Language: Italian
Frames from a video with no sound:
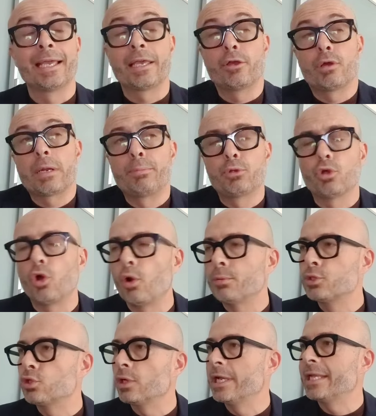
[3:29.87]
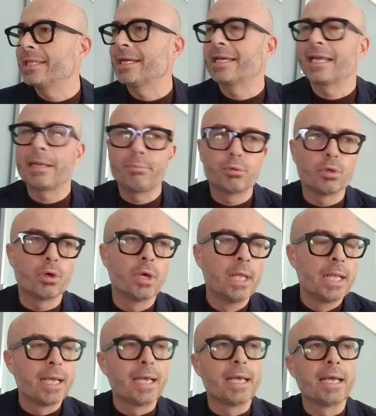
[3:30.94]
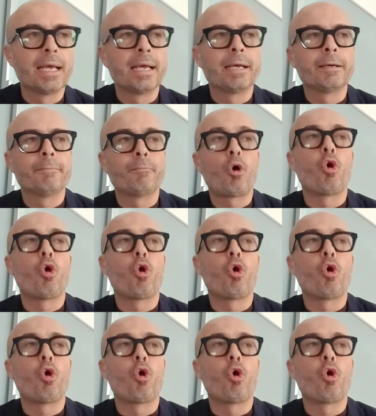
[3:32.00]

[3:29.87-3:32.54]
che io reputo obsoleta, che reputo eh,